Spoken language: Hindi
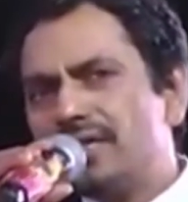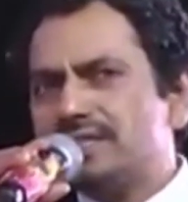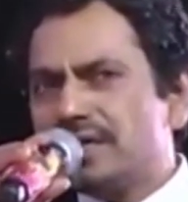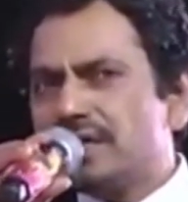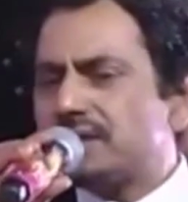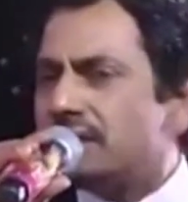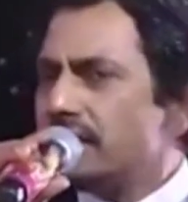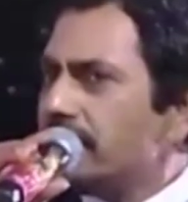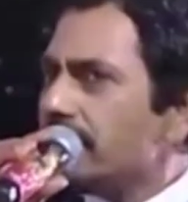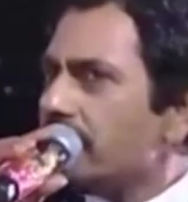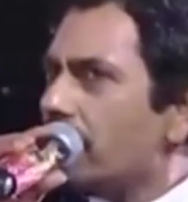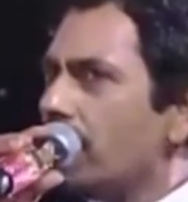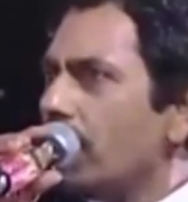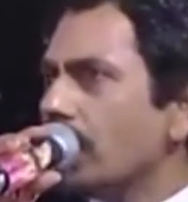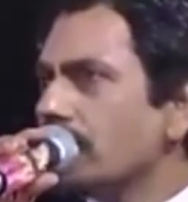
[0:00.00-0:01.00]
एक जिद थी
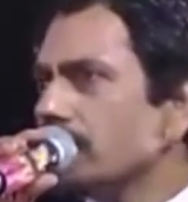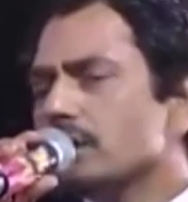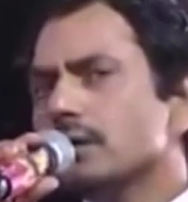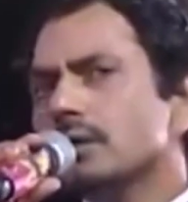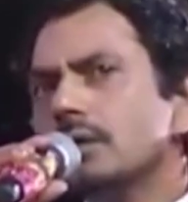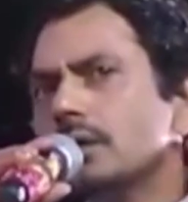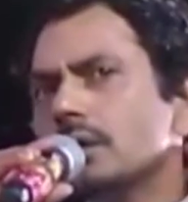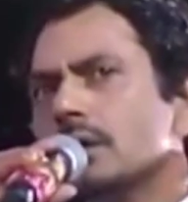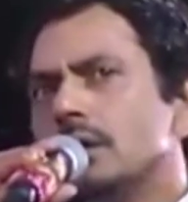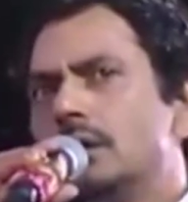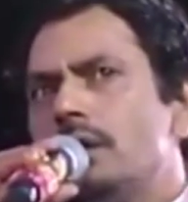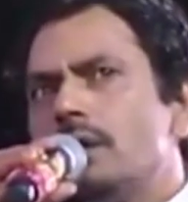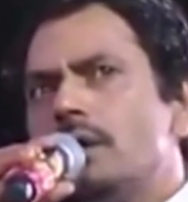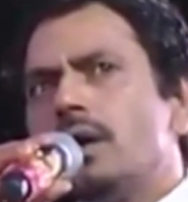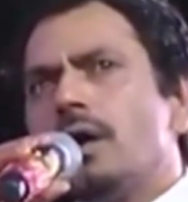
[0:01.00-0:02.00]
और
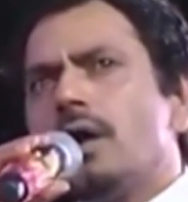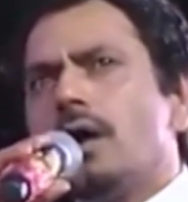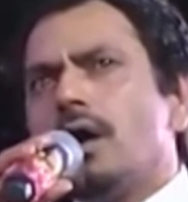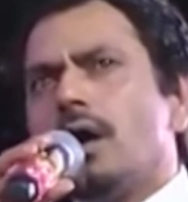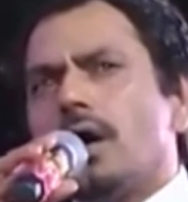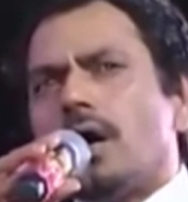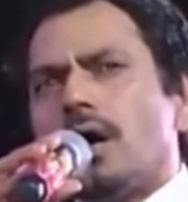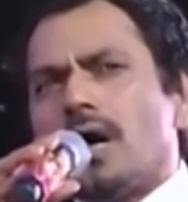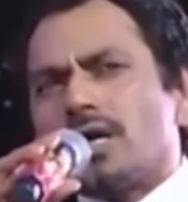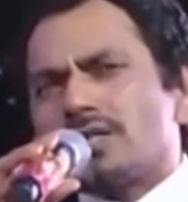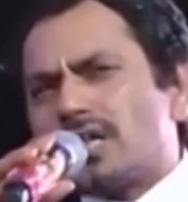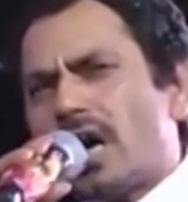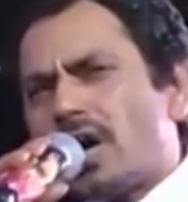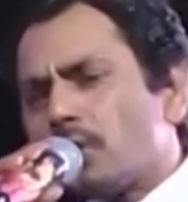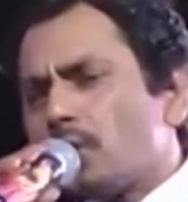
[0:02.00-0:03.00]

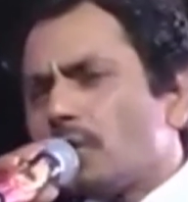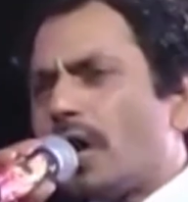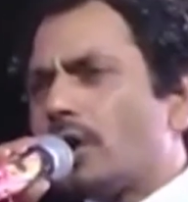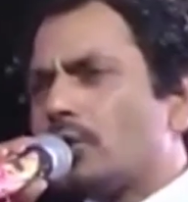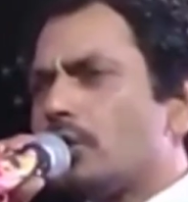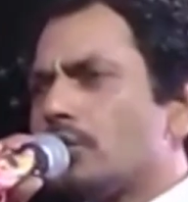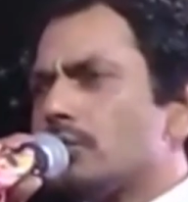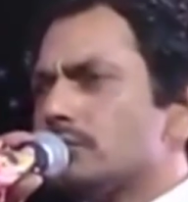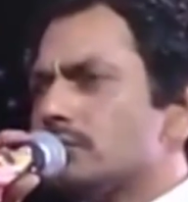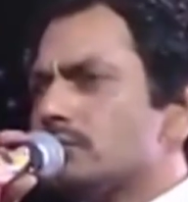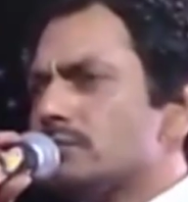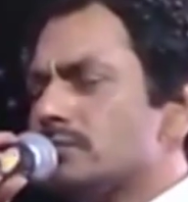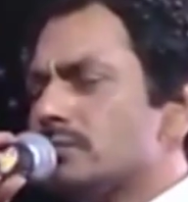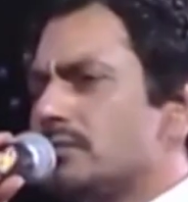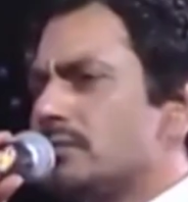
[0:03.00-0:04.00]
हजारों लाखों
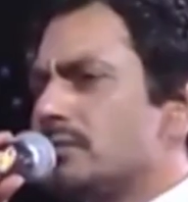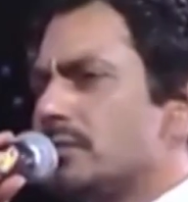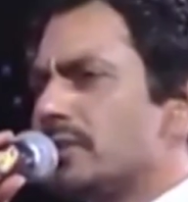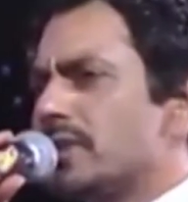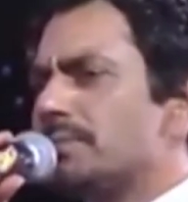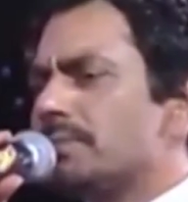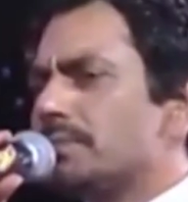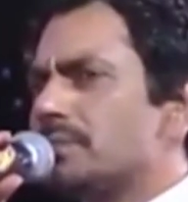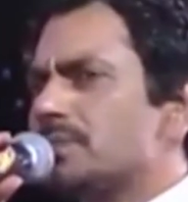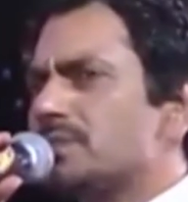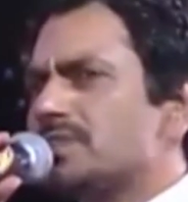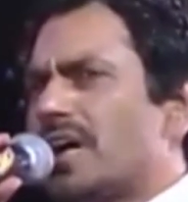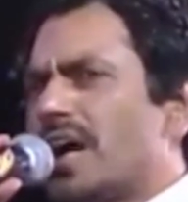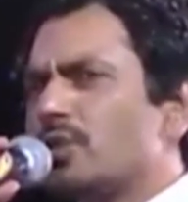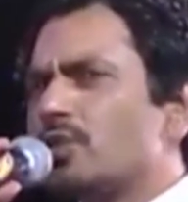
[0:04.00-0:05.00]
मतलब
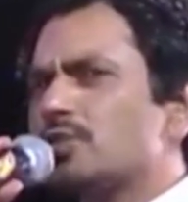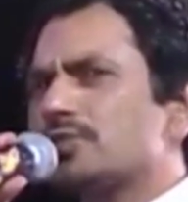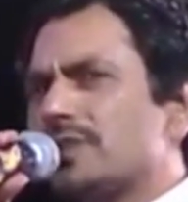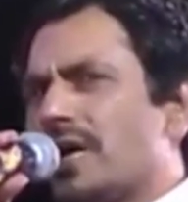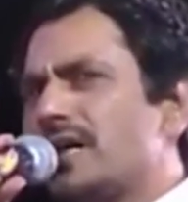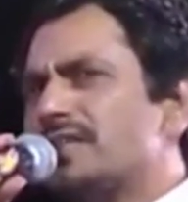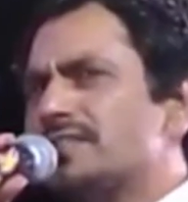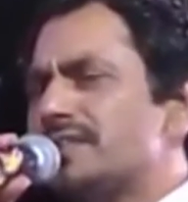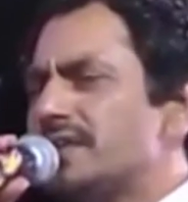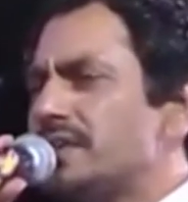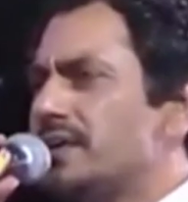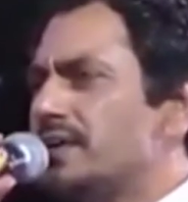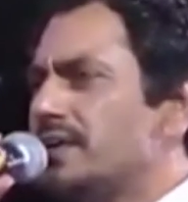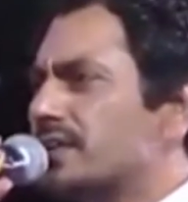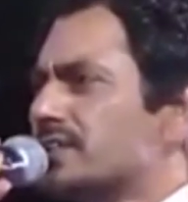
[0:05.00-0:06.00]
सालों साल से
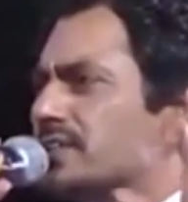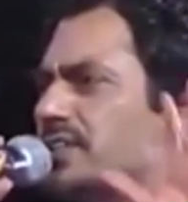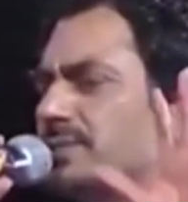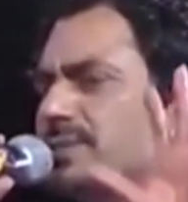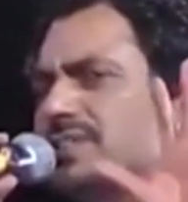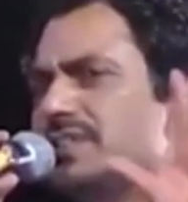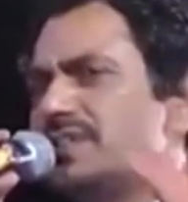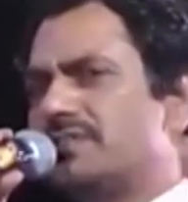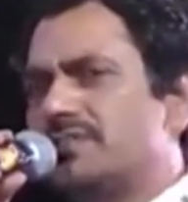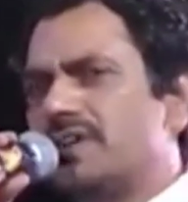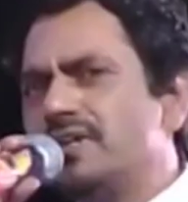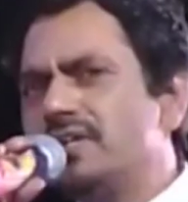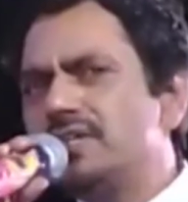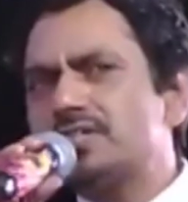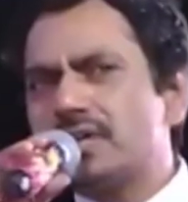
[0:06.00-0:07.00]
इंडस्ट्री में सिर्फ
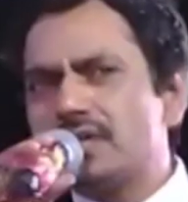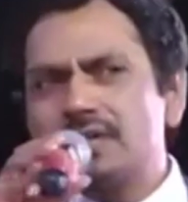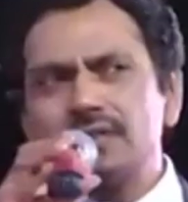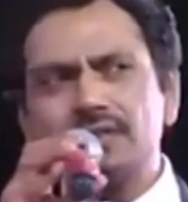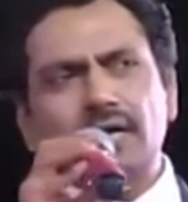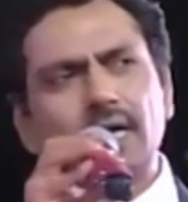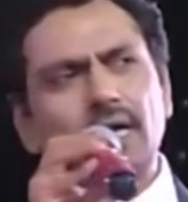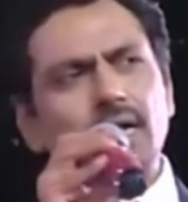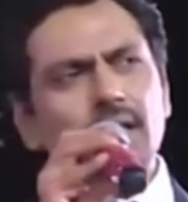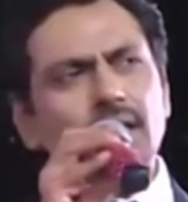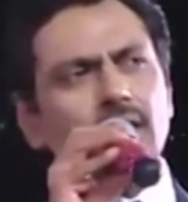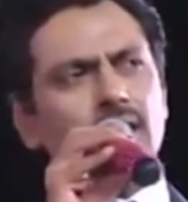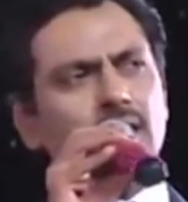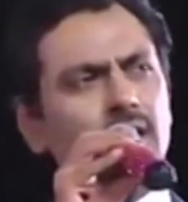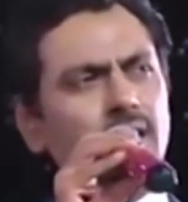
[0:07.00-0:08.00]
यही चलन था
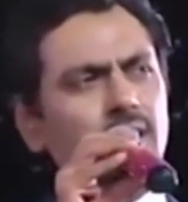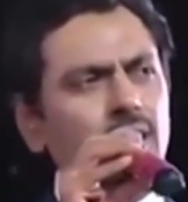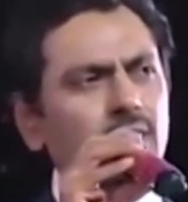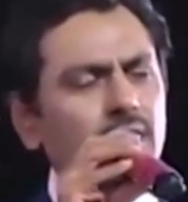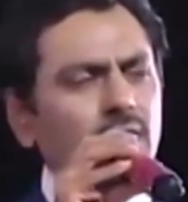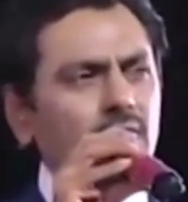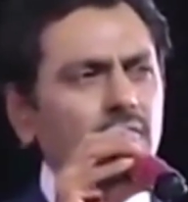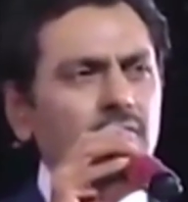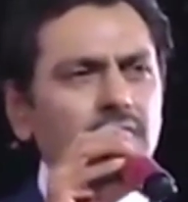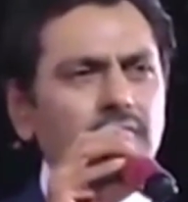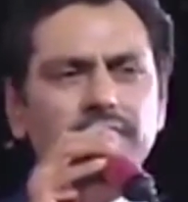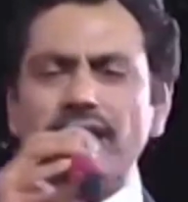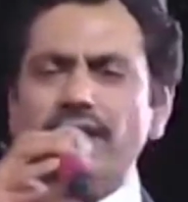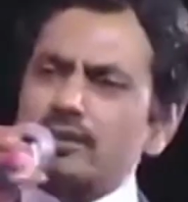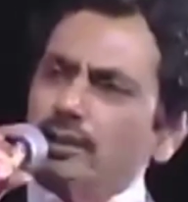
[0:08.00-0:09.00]

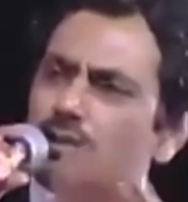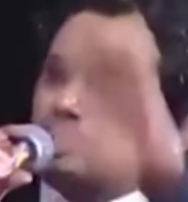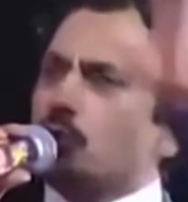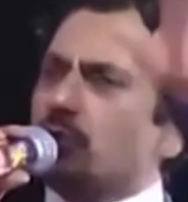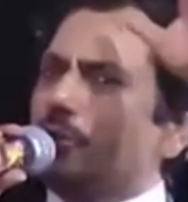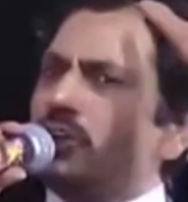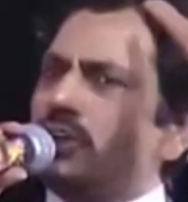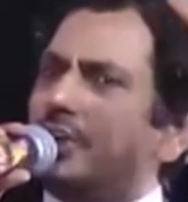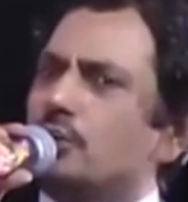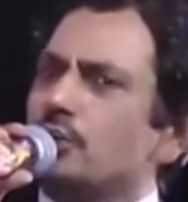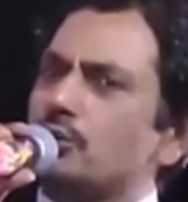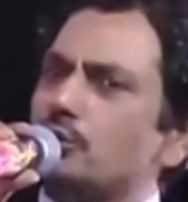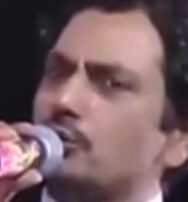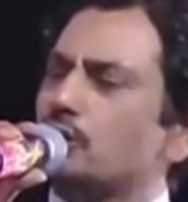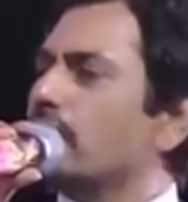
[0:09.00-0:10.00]
कि एक्टर तो
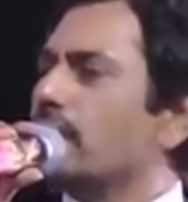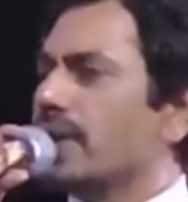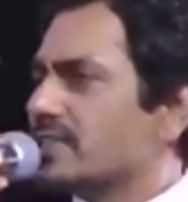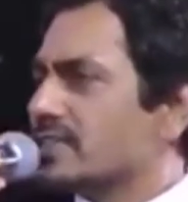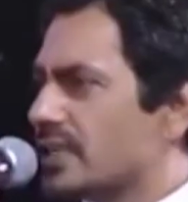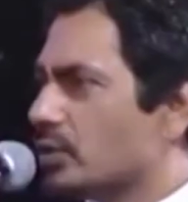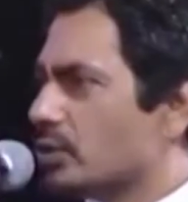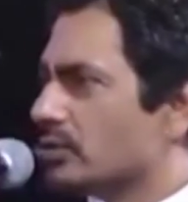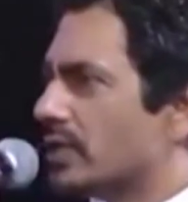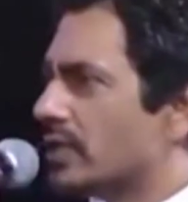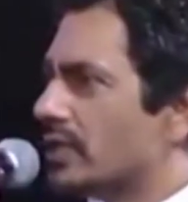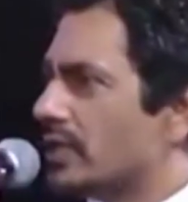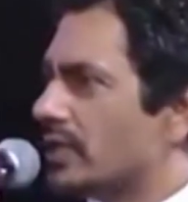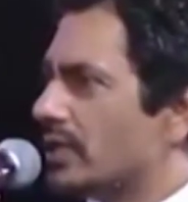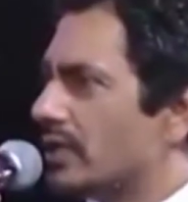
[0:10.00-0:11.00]
हीरो तो जो है ऐसा होता
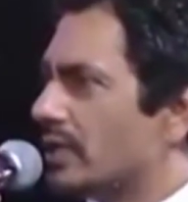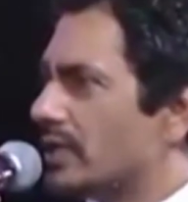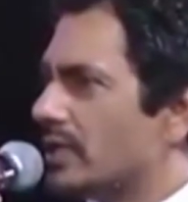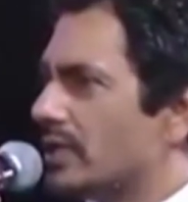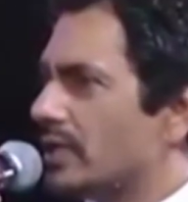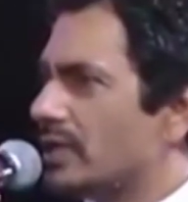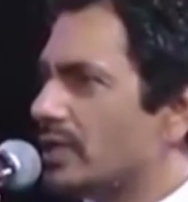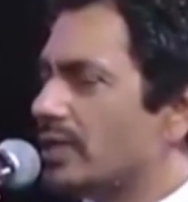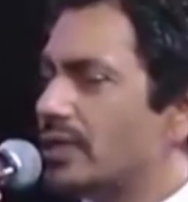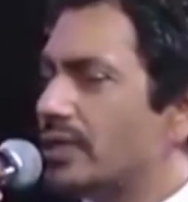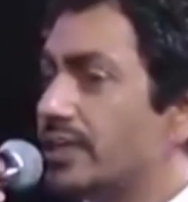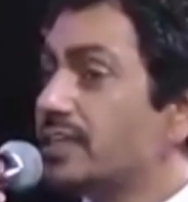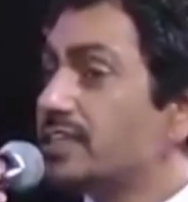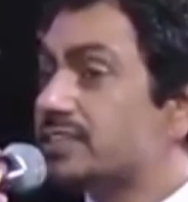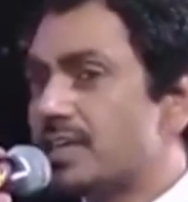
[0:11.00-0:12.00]
है
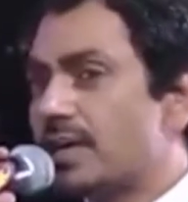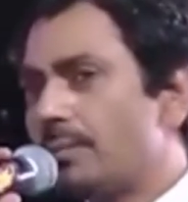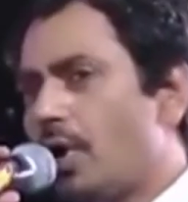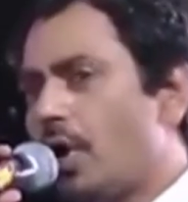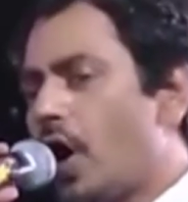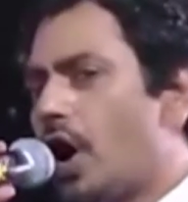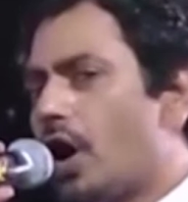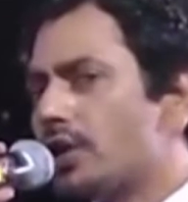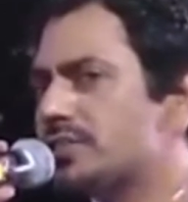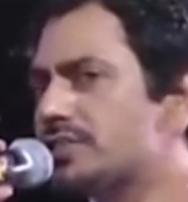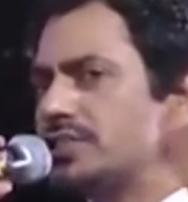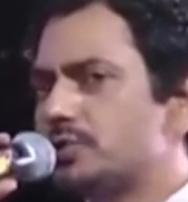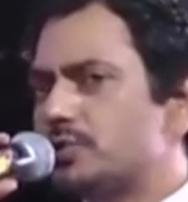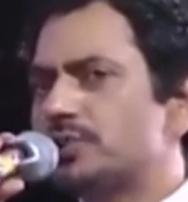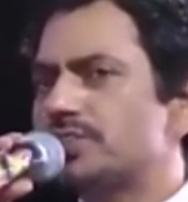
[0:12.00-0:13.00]
लेकिन सब ऑड
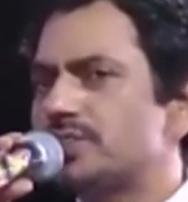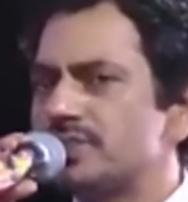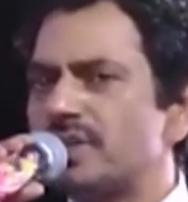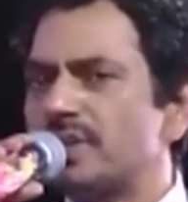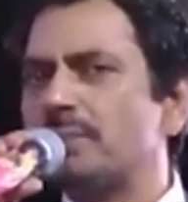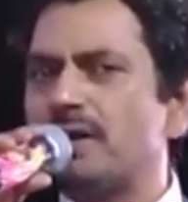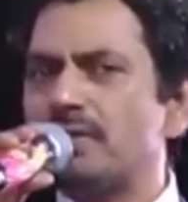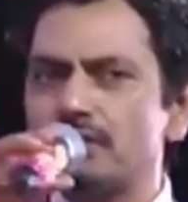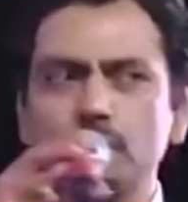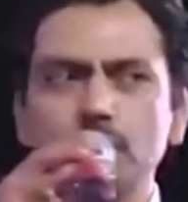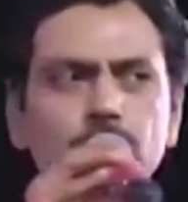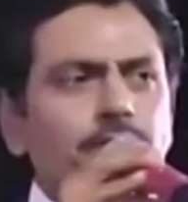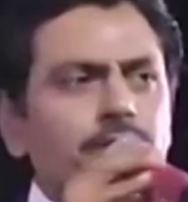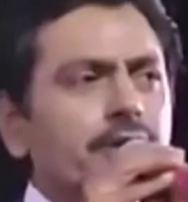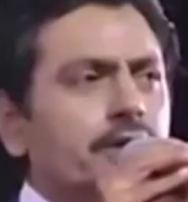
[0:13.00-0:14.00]
सिचुएशंस के
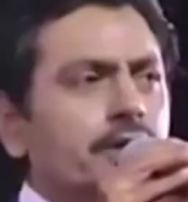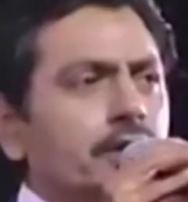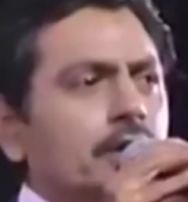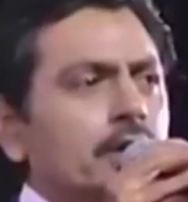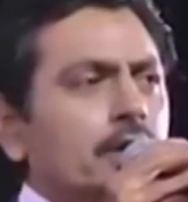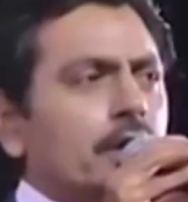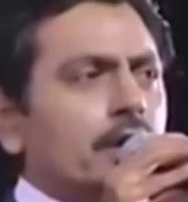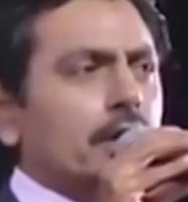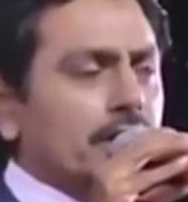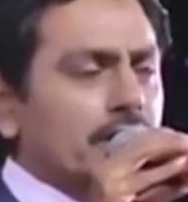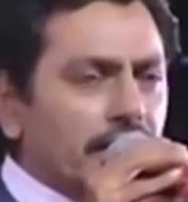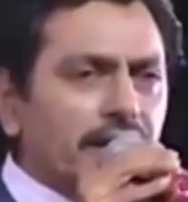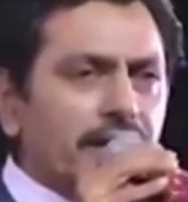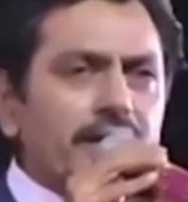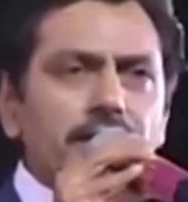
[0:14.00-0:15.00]
बावजूद भी
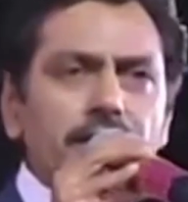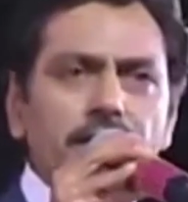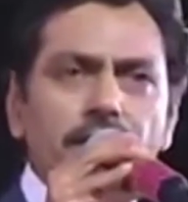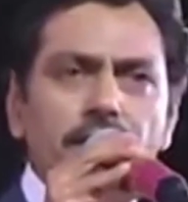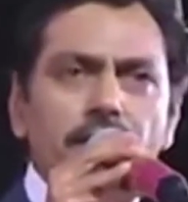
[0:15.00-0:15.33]
गए